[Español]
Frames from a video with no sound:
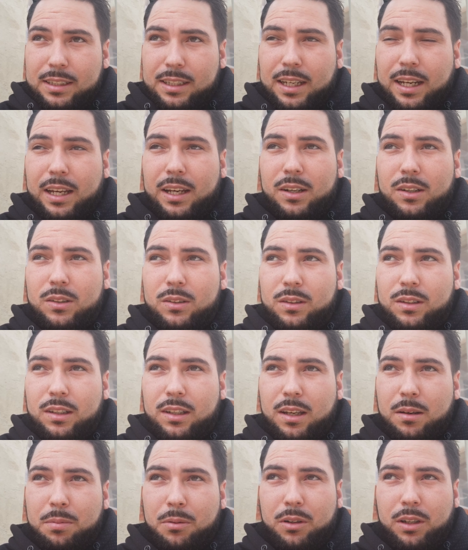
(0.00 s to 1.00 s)
creo
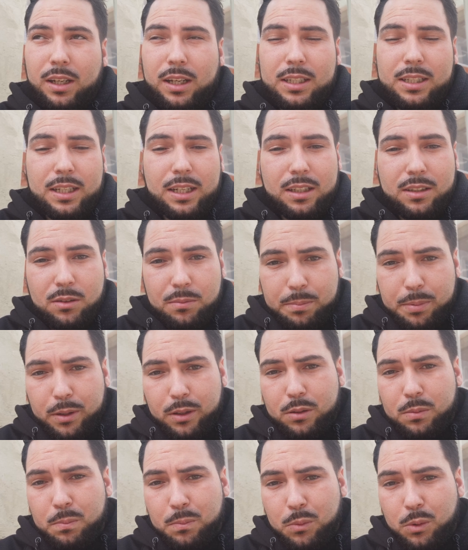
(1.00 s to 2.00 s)
que podría ser eso,
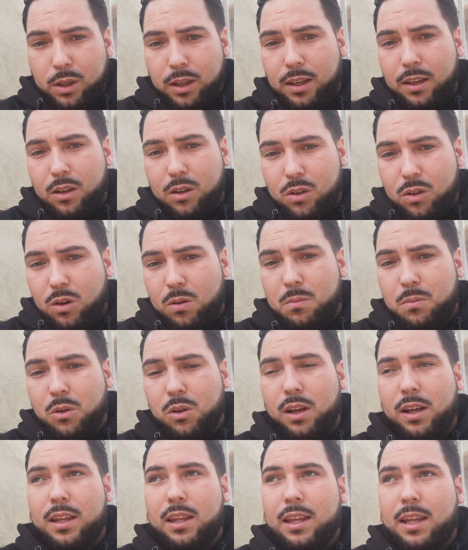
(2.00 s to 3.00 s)
pero es muy
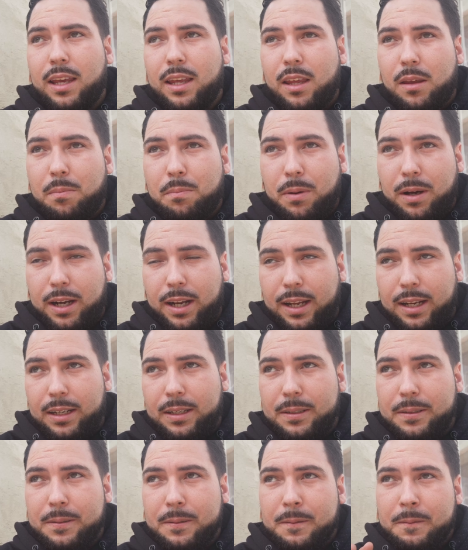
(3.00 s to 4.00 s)
cómoda de disparar.
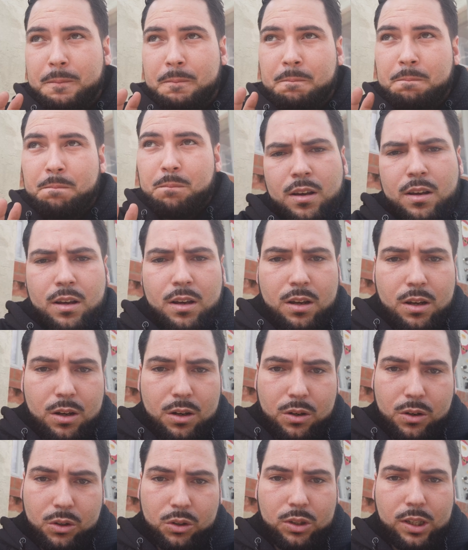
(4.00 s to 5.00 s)

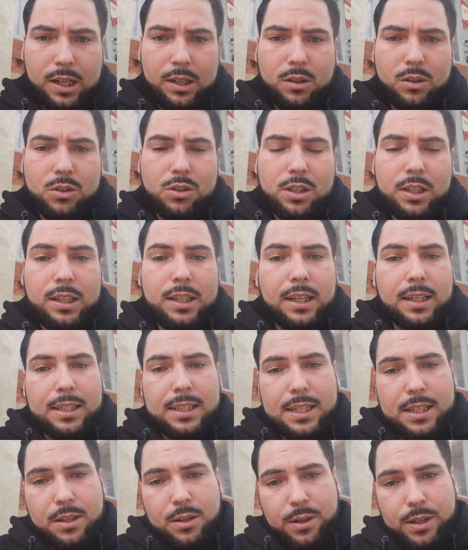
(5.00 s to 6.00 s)
Otra cosita,
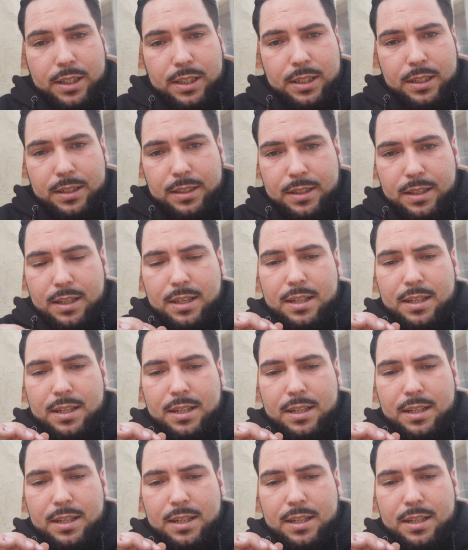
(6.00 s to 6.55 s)
señores,